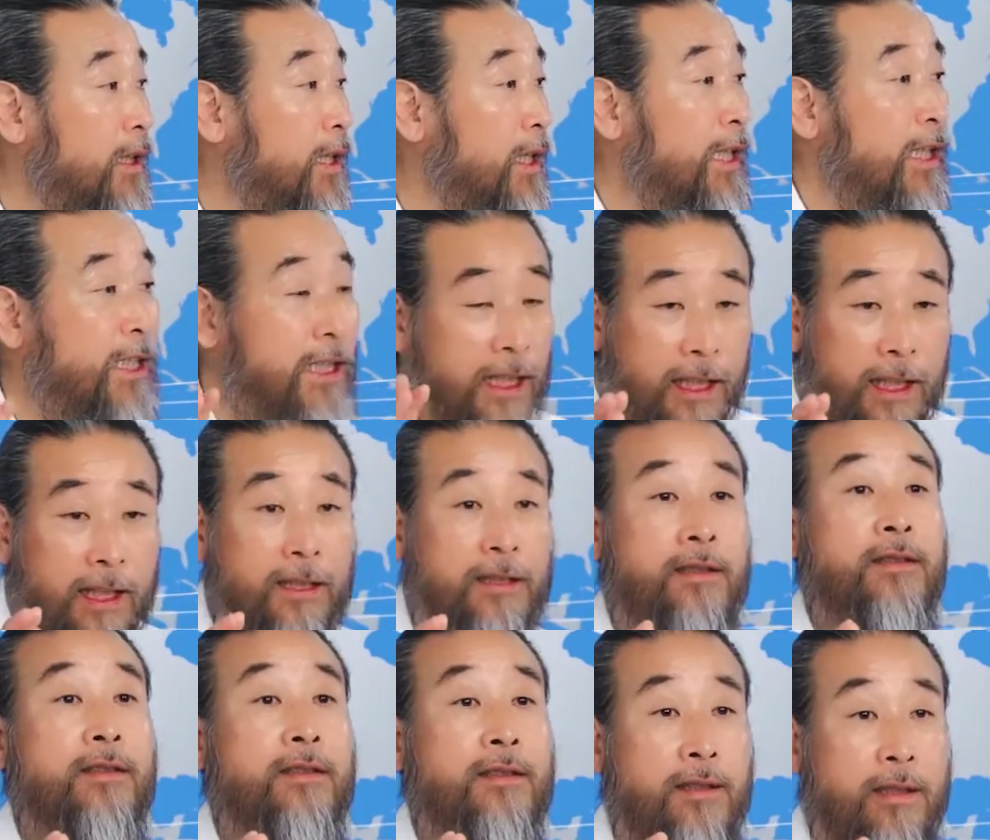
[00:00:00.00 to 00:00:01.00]
이
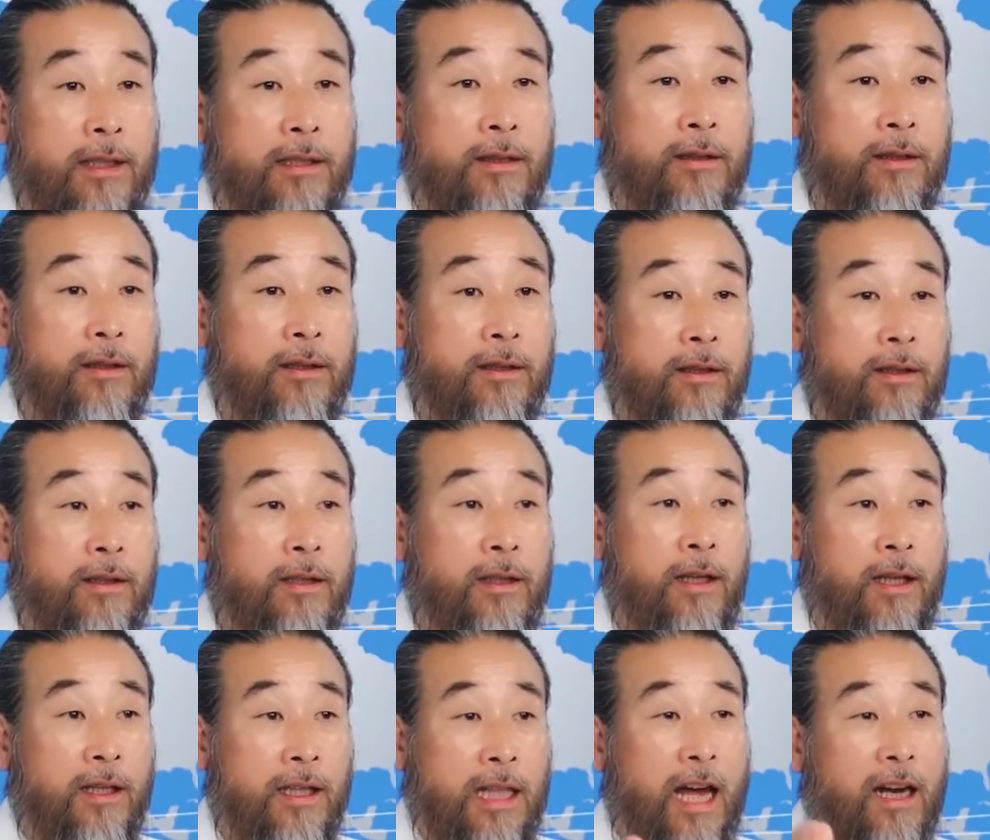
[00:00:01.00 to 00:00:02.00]
나라에서는 그래.
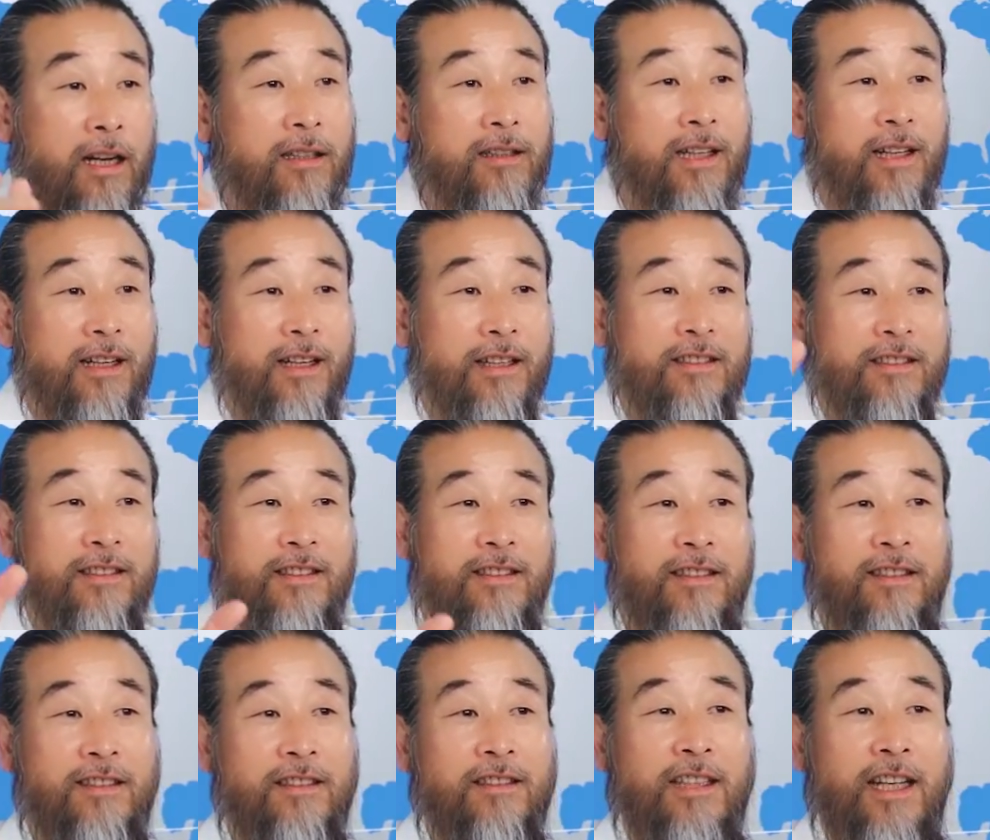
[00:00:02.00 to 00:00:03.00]
다른 나라에서는
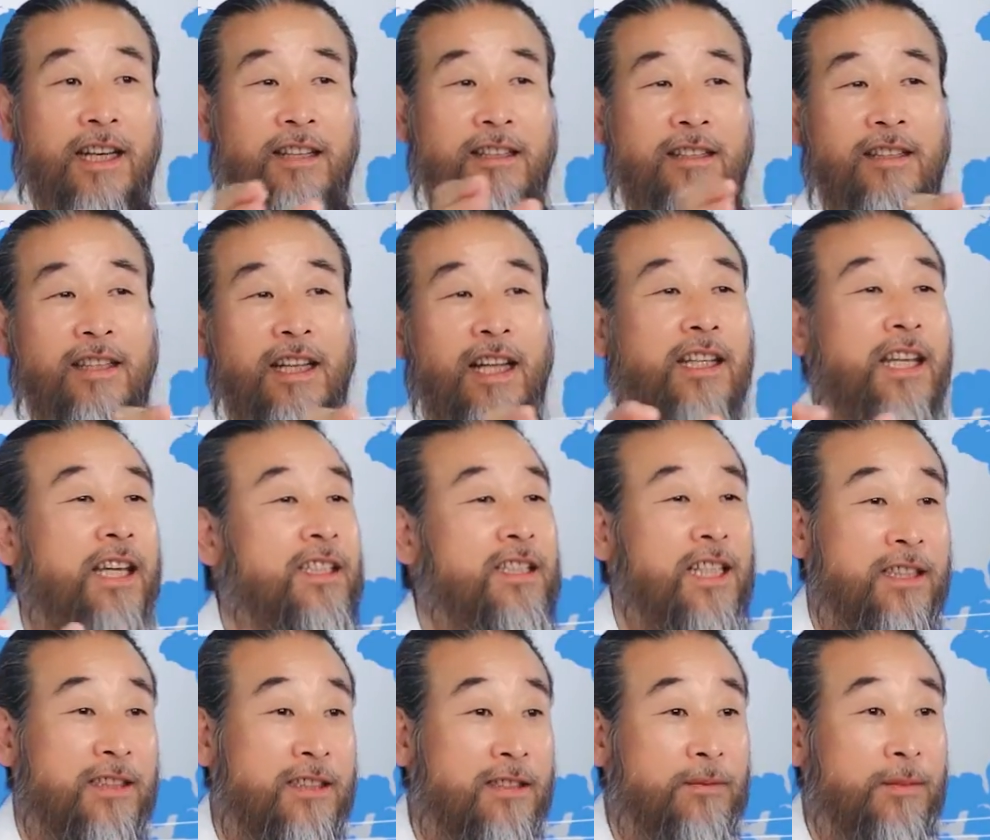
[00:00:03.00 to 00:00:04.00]
그런 거에 크게 개의치
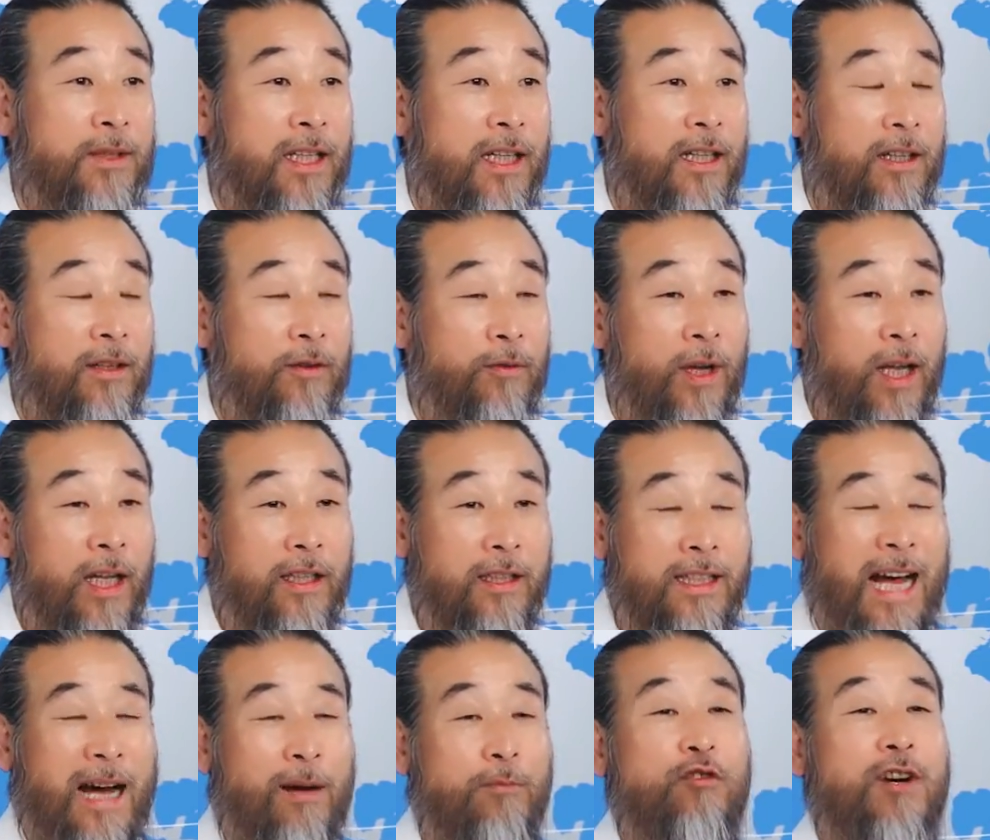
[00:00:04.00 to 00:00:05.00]
않습니다. 왜?
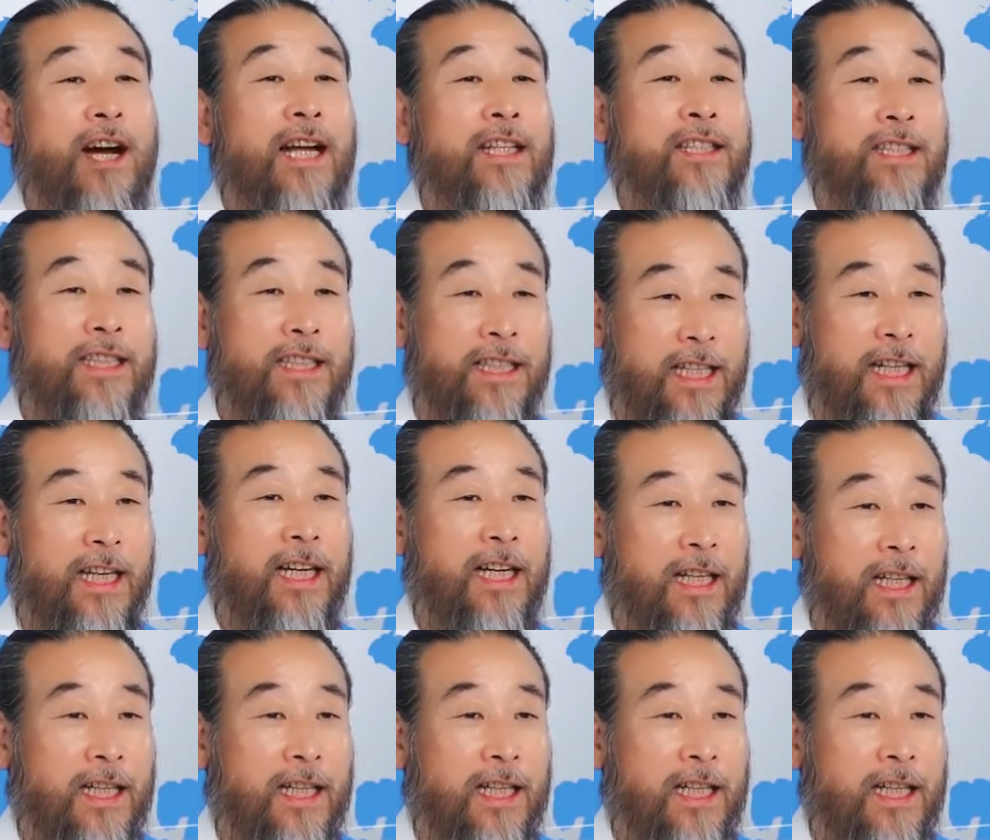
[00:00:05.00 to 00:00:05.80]
나무 가지니까.